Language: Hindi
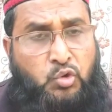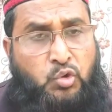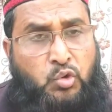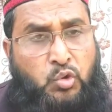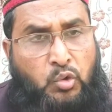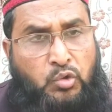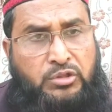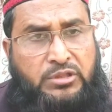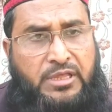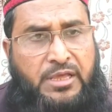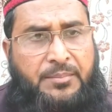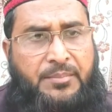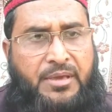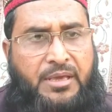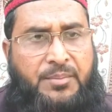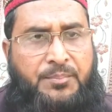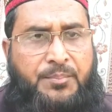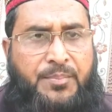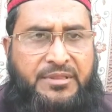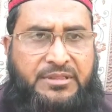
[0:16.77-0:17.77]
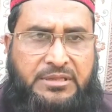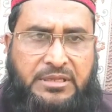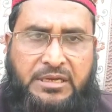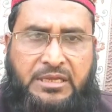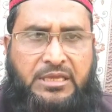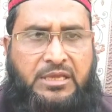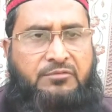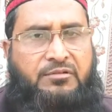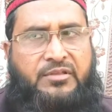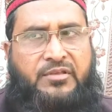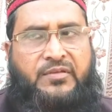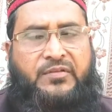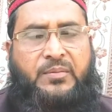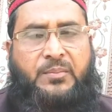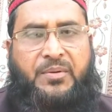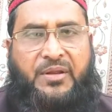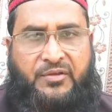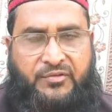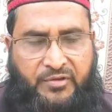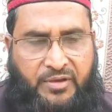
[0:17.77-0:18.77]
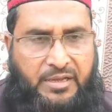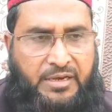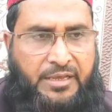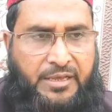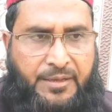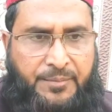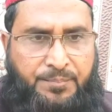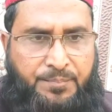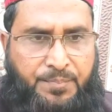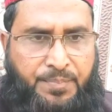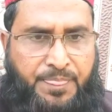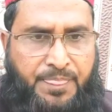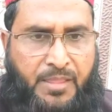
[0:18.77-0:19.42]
जो गुर्दे में पत्थरी की वजह से परेशान हैं